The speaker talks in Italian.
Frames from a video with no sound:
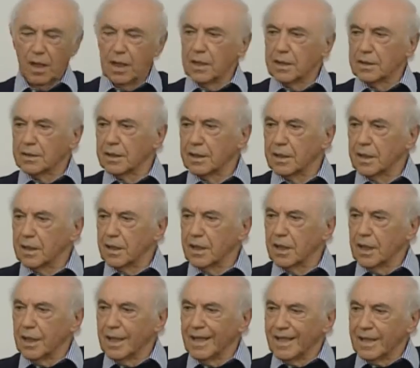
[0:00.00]
dei,
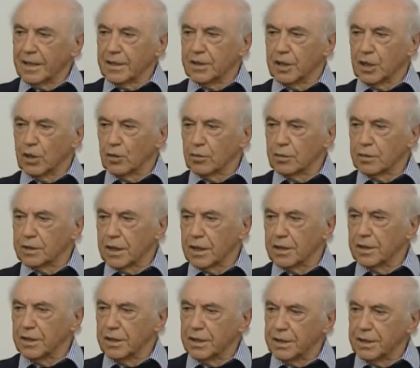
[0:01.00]
dei
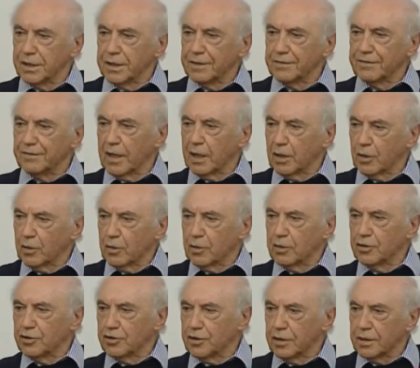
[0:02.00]
contadini che vengono
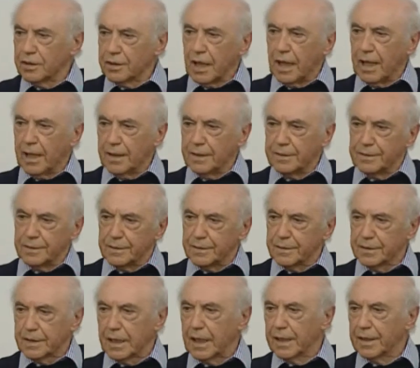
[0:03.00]
in città,
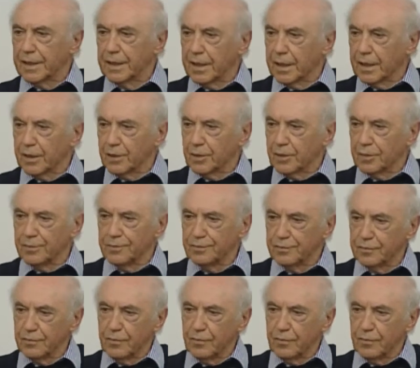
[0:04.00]
scaricano